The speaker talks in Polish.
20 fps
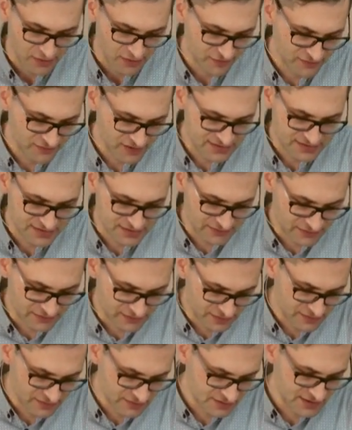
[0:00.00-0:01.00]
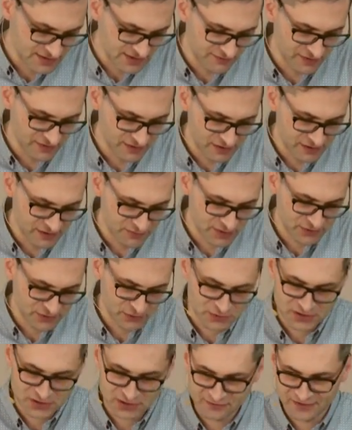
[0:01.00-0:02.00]
werset y, z Ewangelii
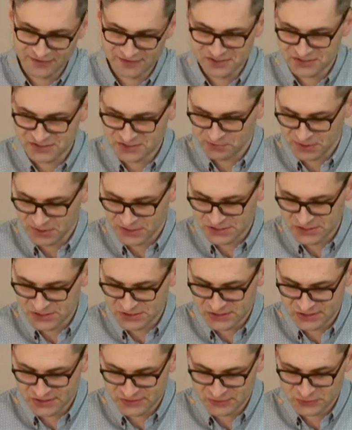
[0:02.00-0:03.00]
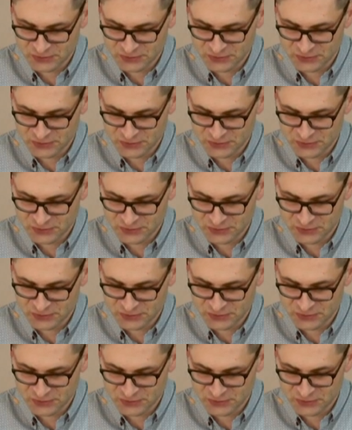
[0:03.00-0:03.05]
Mateusza 25:10.